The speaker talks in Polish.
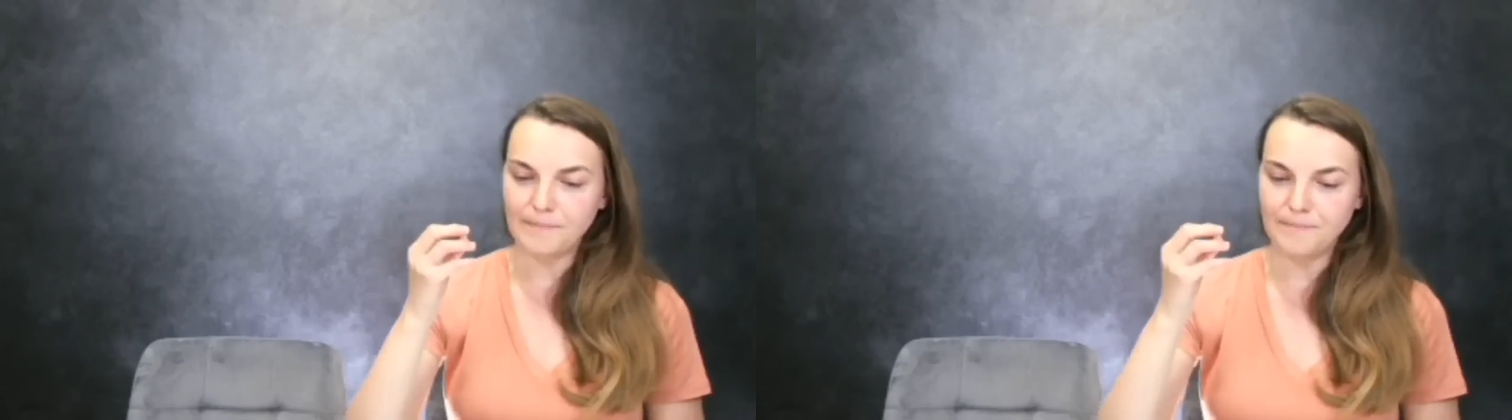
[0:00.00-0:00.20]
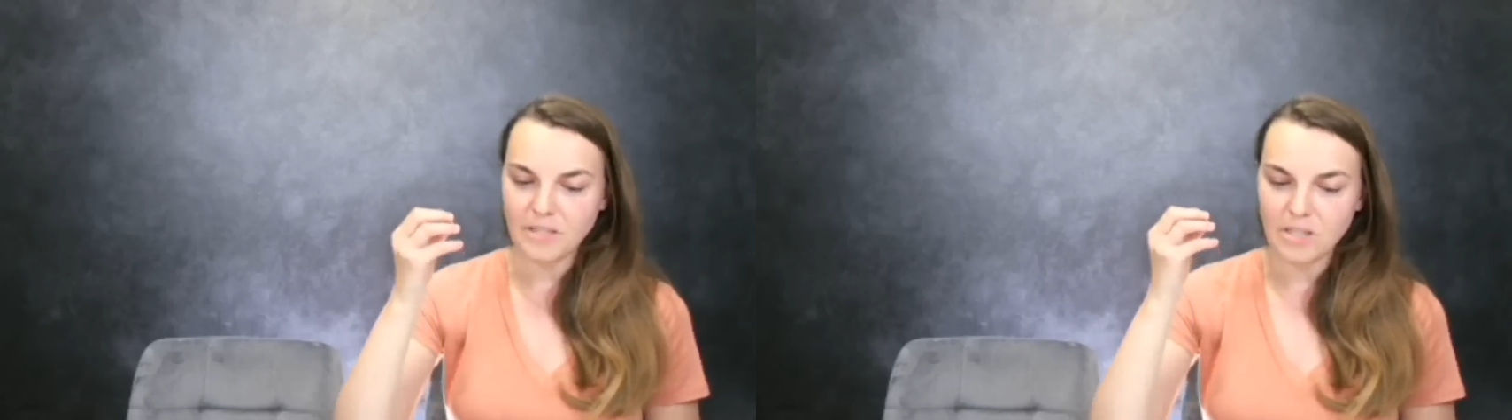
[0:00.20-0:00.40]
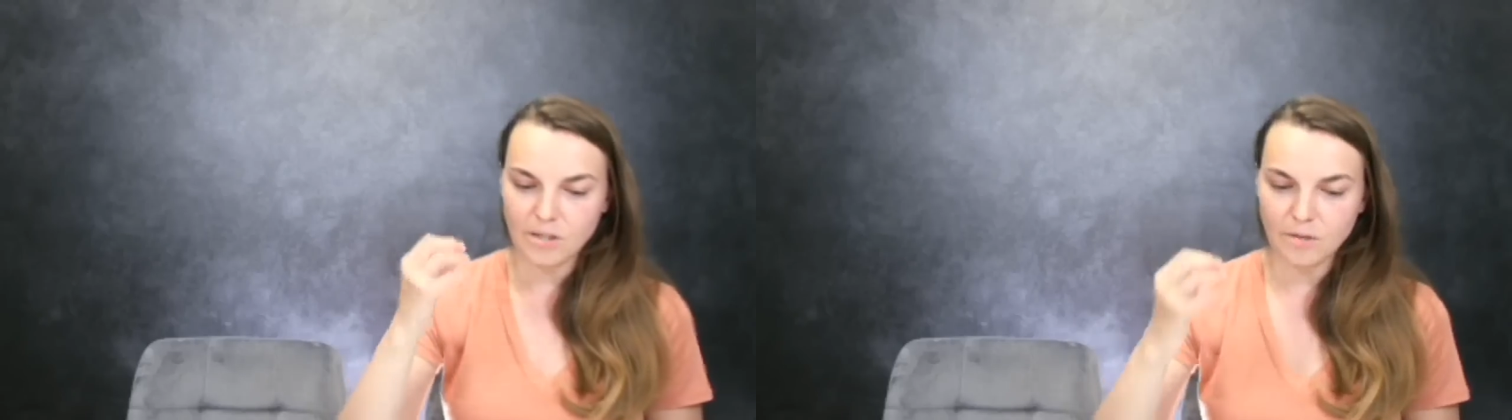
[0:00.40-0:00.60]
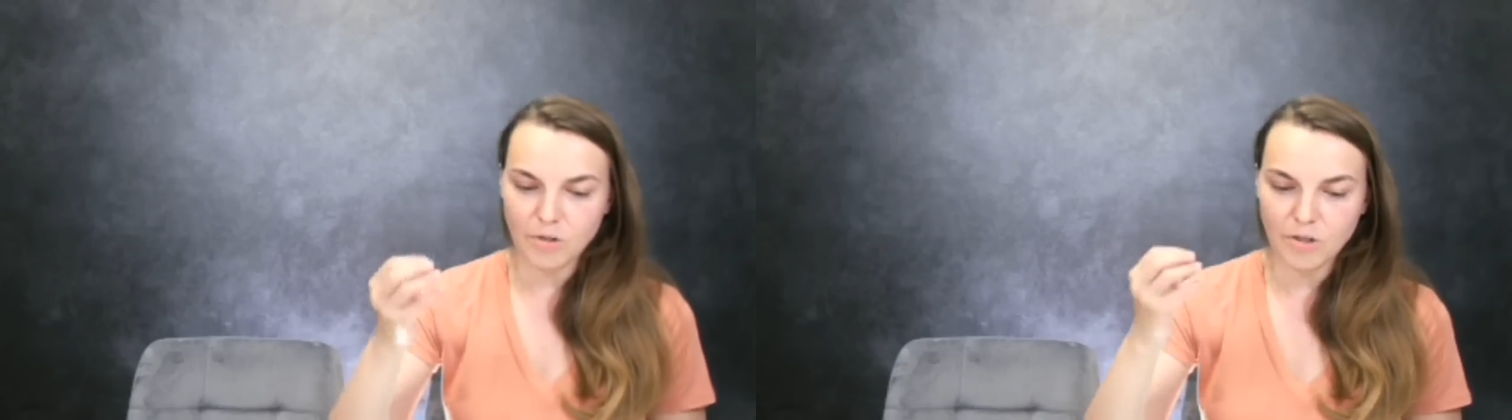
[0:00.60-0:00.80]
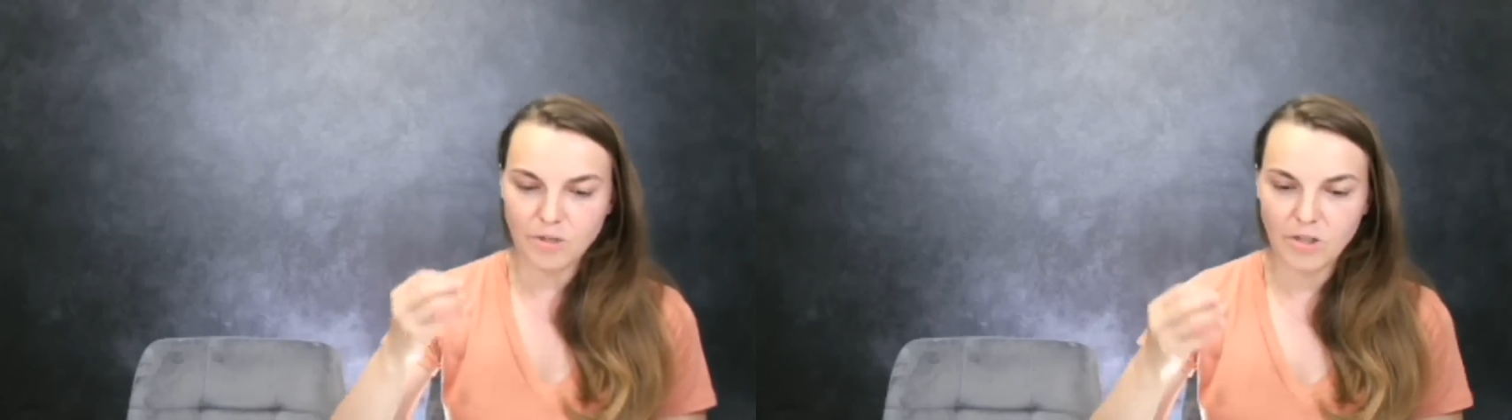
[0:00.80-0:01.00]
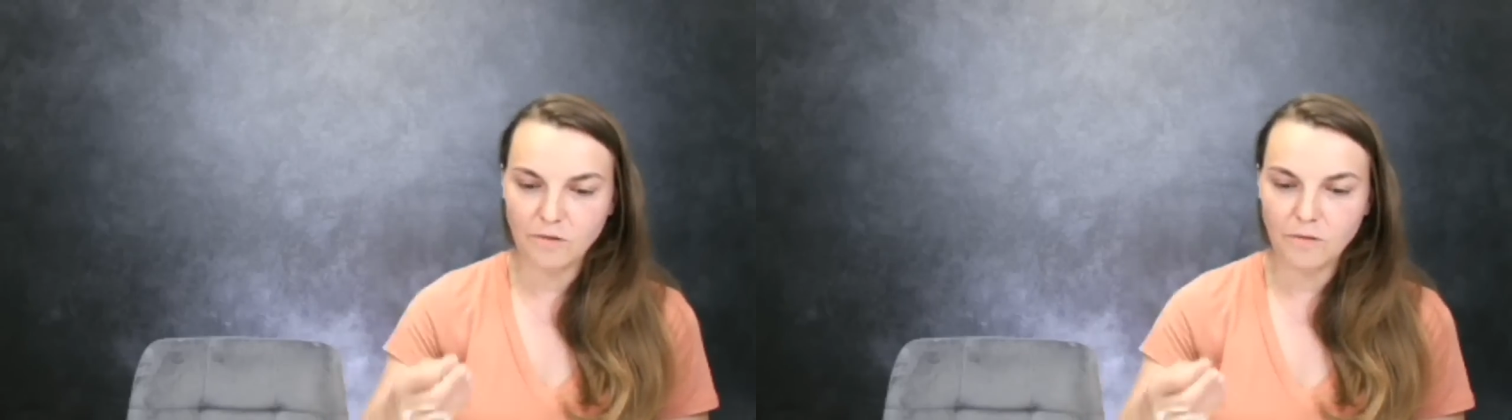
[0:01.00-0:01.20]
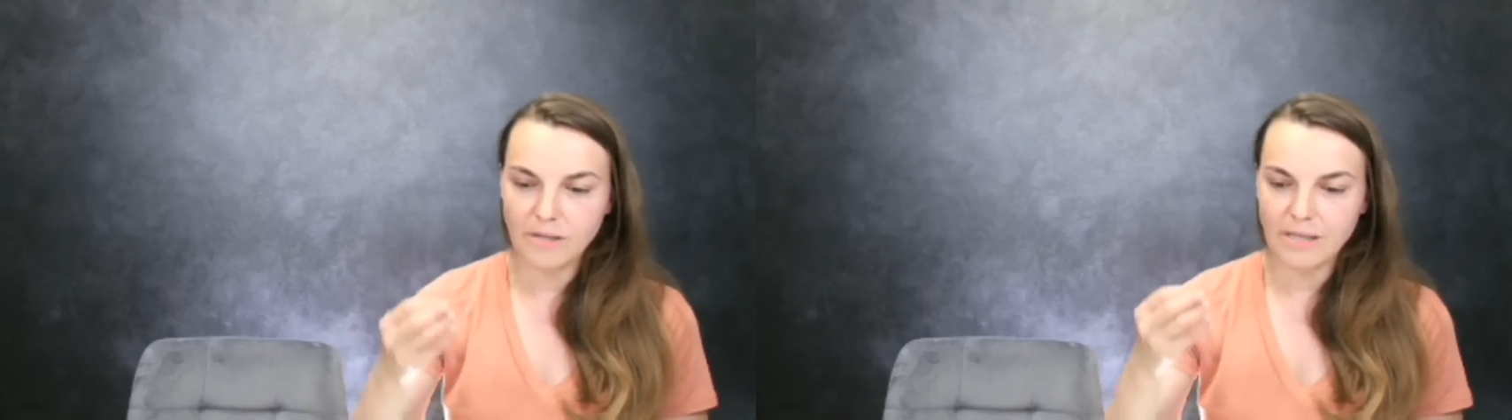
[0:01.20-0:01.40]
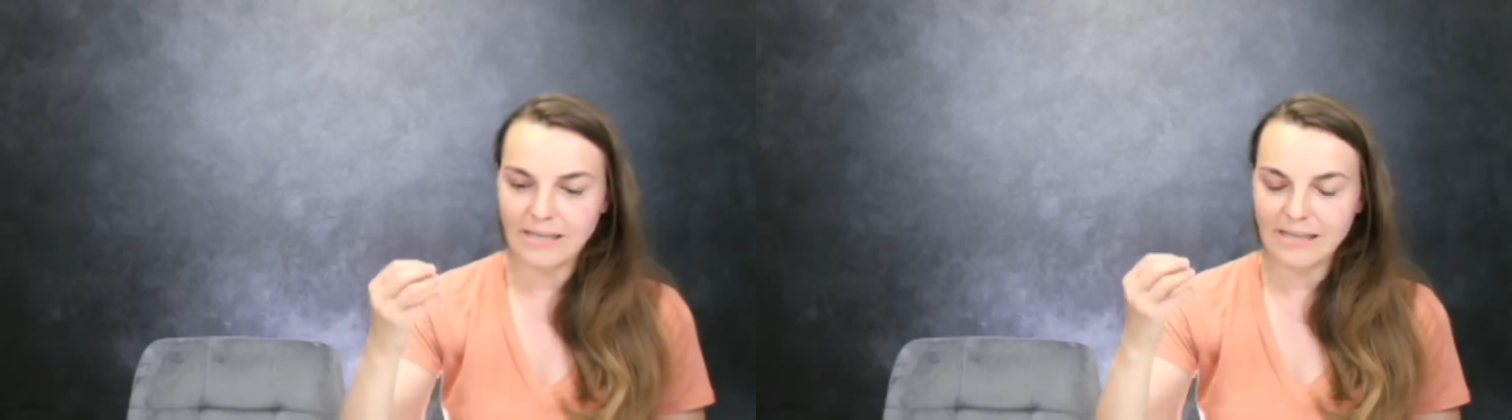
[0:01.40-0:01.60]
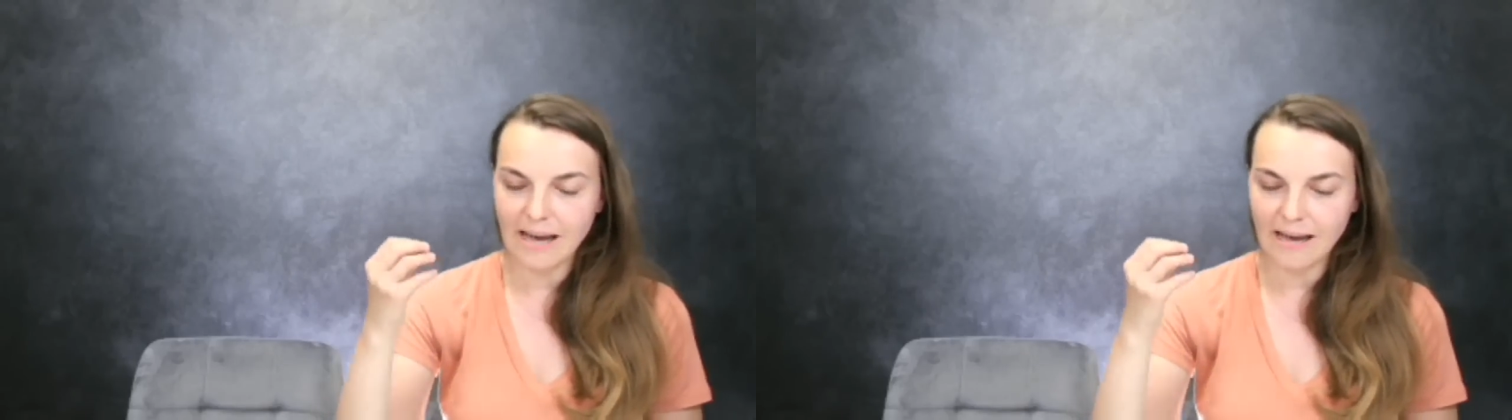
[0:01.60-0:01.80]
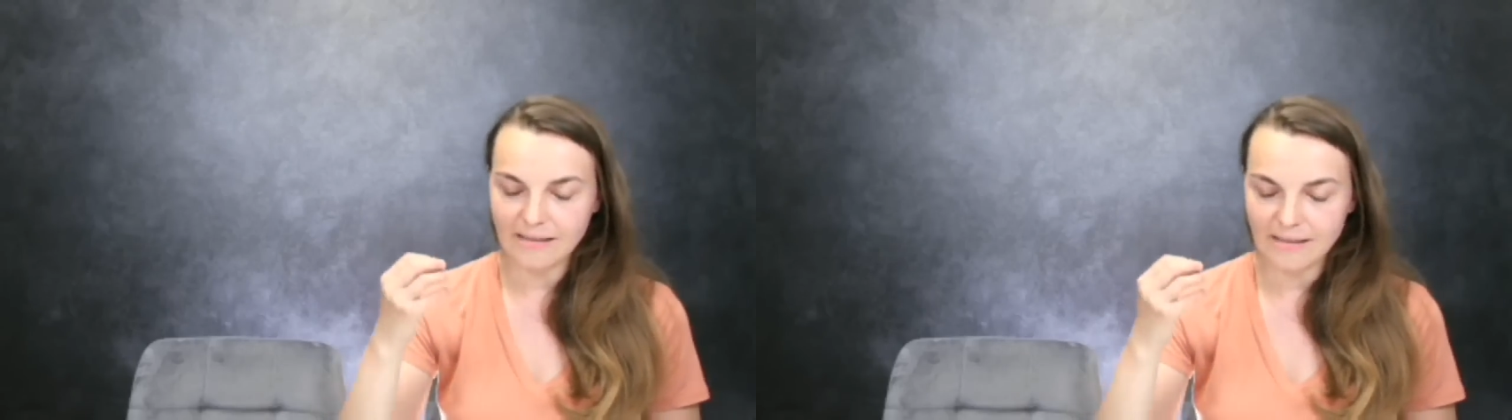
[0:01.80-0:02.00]
że nie musimy się
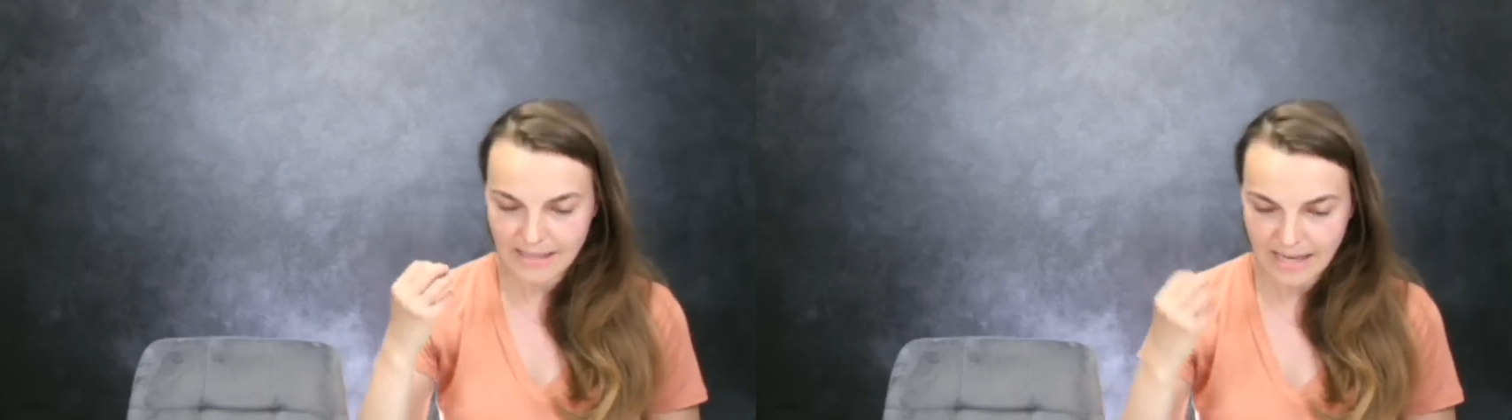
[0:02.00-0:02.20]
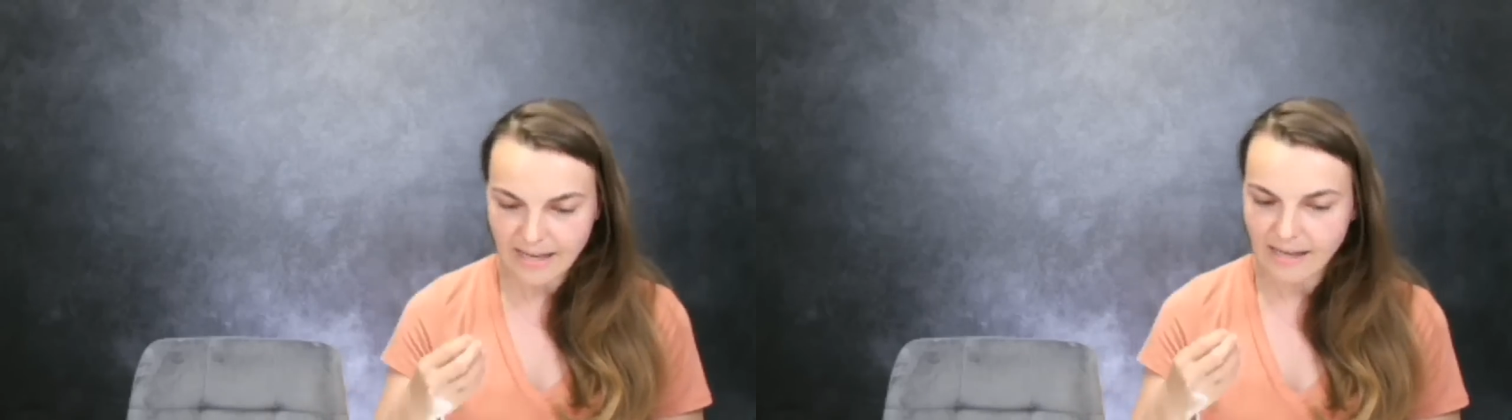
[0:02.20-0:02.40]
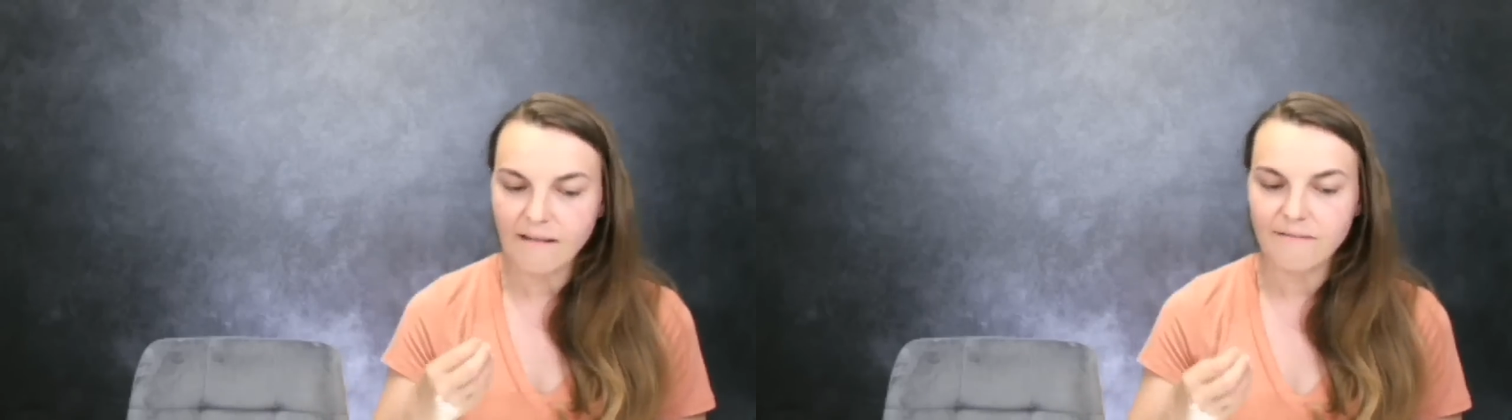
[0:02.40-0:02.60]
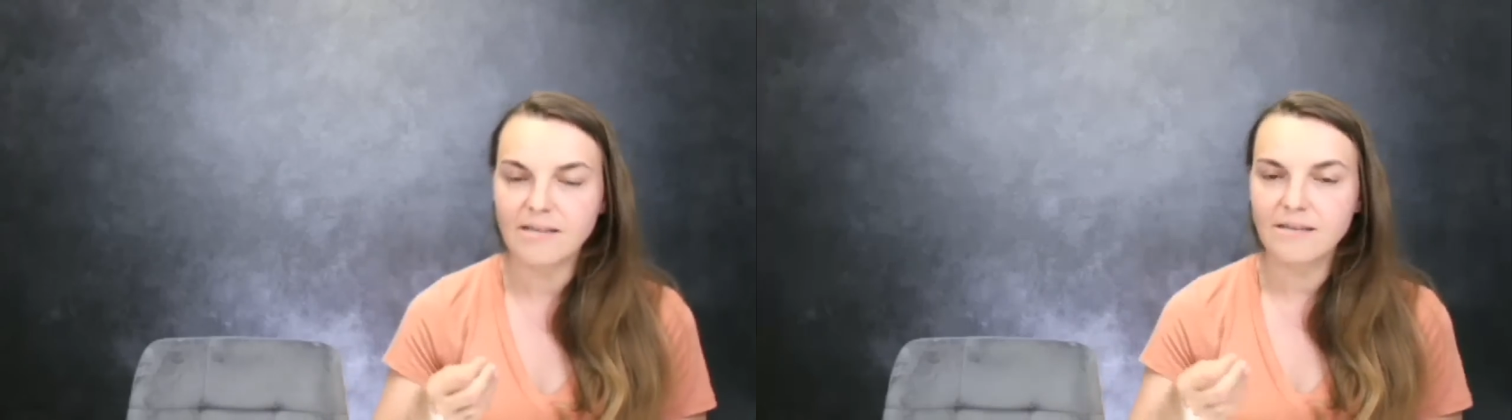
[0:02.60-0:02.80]
zastanawiać,